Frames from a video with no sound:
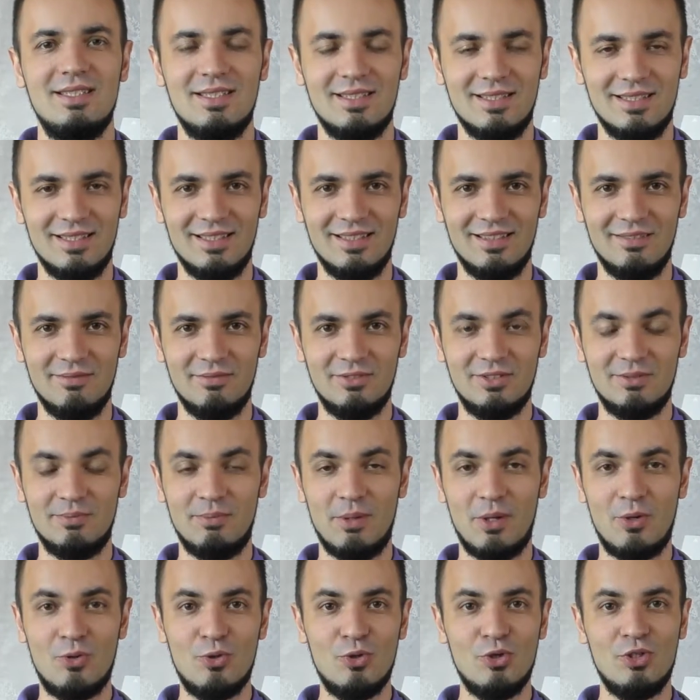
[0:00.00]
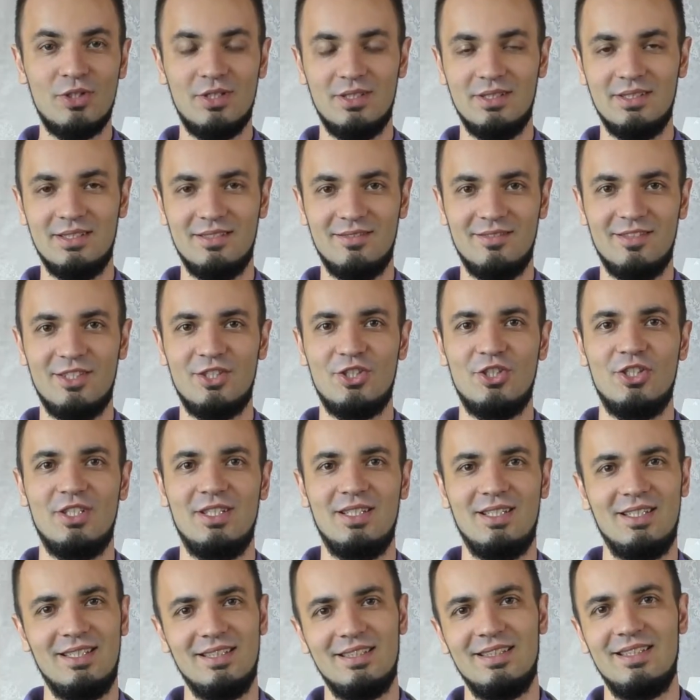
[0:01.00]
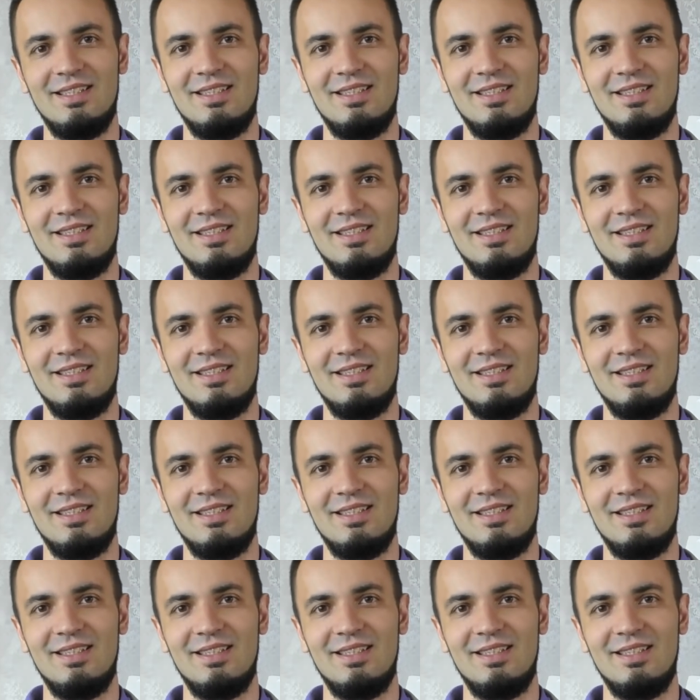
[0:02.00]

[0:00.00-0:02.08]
э, спокойно совершенно это